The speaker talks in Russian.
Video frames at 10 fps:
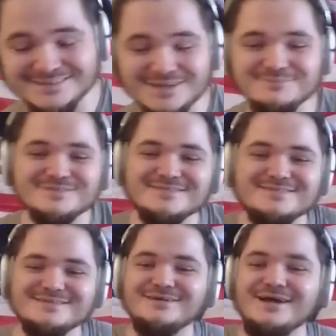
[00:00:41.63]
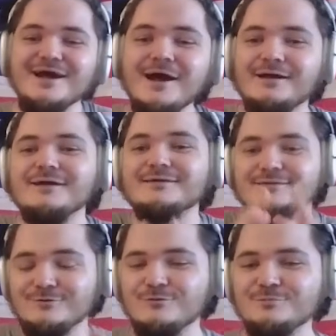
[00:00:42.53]
просто не знаю, а как это
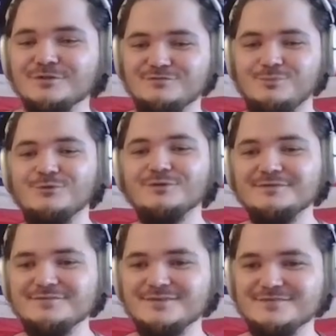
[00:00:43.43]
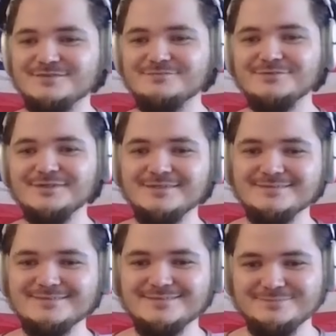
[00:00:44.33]
аргумент в полной версии
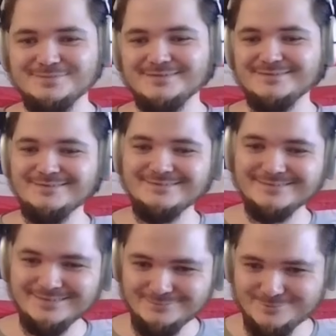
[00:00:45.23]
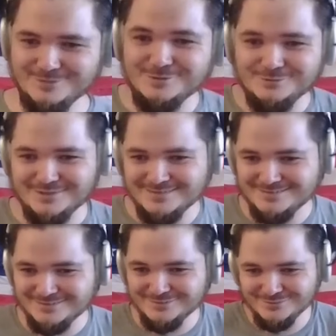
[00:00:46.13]
выглядит, типа, как бы народ
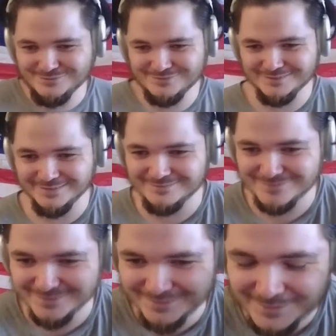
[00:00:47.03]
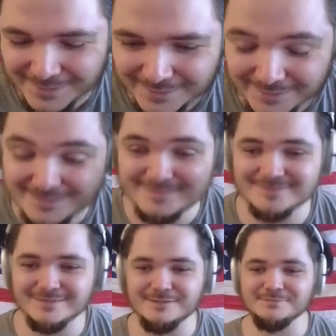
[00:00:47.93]
один и тот же, да, все. Эти
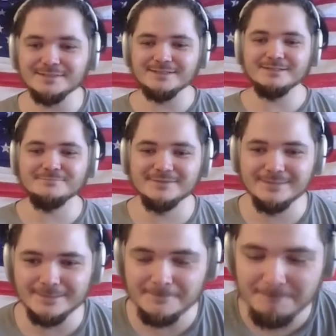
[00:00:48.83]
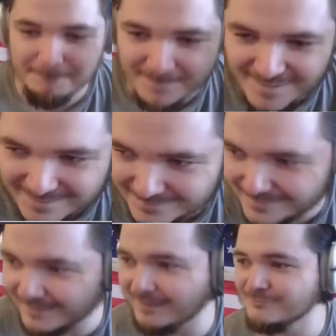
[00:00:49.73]
самые, как бы, да,
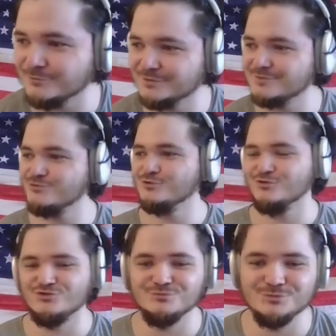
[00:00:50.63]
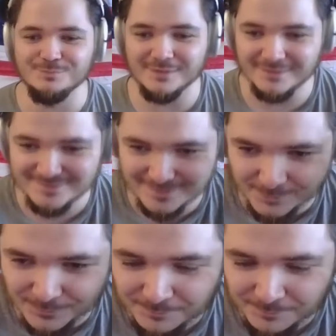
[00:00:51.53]
да, а вот что-то живут по-разному.